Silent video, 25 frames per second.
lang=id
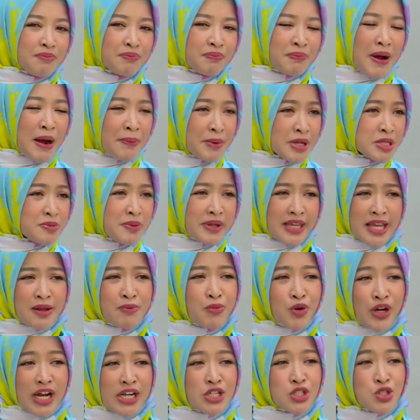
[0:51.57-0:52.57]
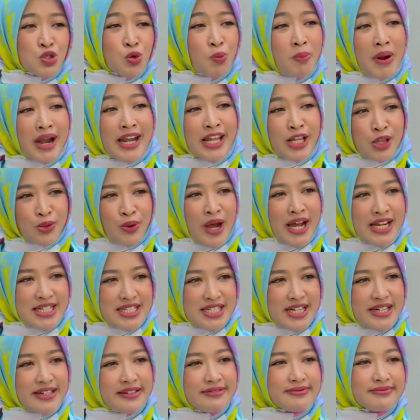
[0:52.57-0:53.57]
public speaking bukan cuman itu
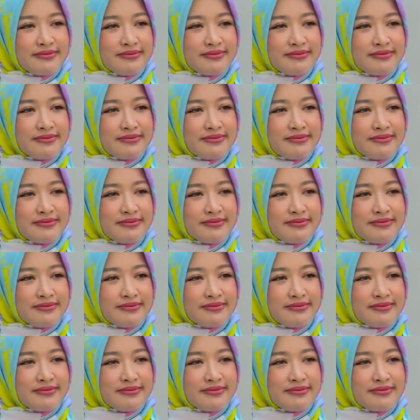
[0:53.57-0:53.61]
aja.